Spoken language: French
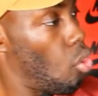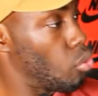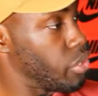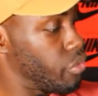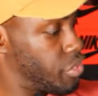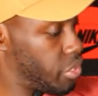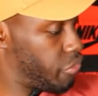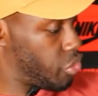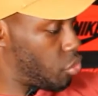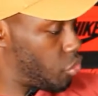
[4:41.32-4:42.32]
Au niveau de cette
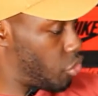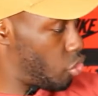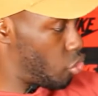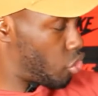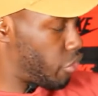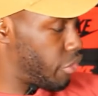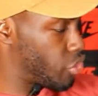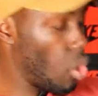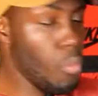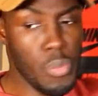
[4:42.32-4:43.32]
veste-ci, c'est une veste
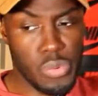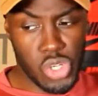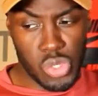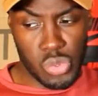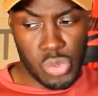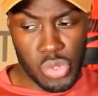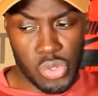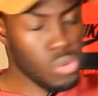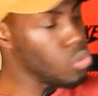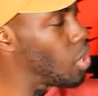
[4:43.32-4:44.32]
un peu plus chaude que
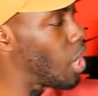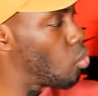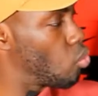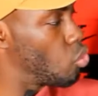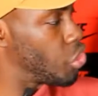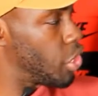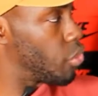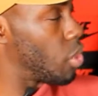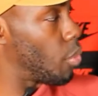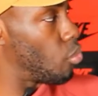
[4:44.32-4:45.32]
la rouge et que
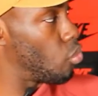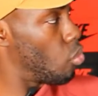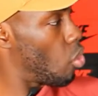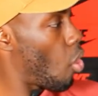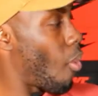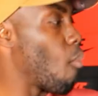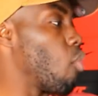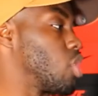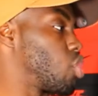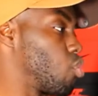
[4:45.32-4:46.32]
la bleue,
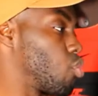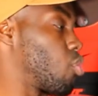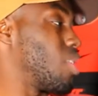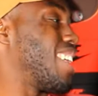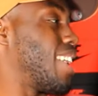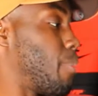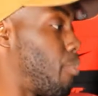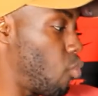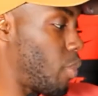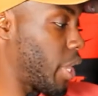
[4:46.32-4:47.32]
moins chaude que la
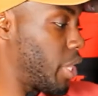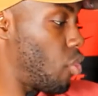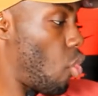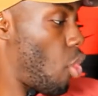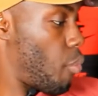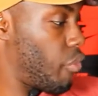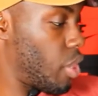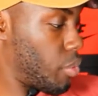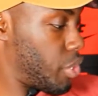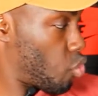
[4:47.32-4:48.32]
bleu marine. Mais voilà,
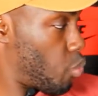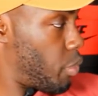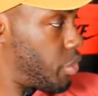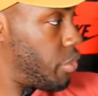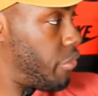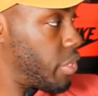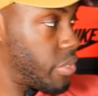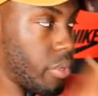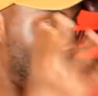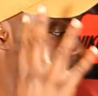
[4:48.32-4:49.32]
on est sur une petite
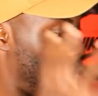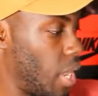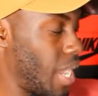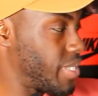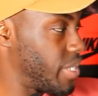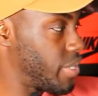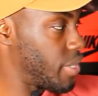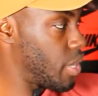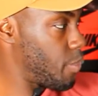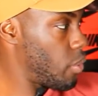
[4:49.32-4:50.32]
veste assez
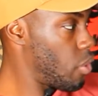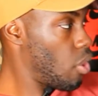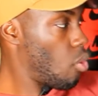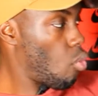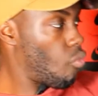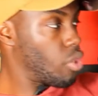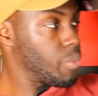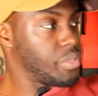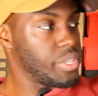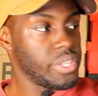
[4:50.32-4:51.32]
simple. On voit les
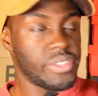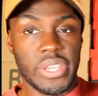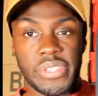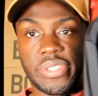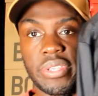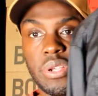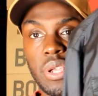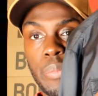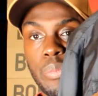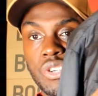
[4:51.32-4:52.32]
petits détails, c'est
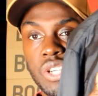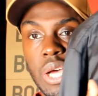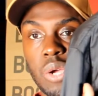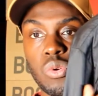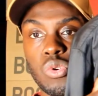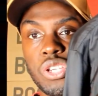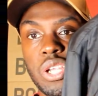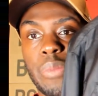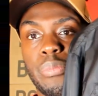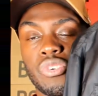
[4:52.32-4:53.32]
la poche à gauche et
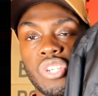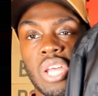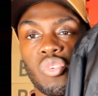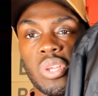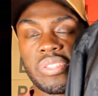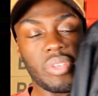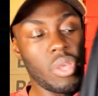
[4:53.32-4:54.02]
la poche à droite.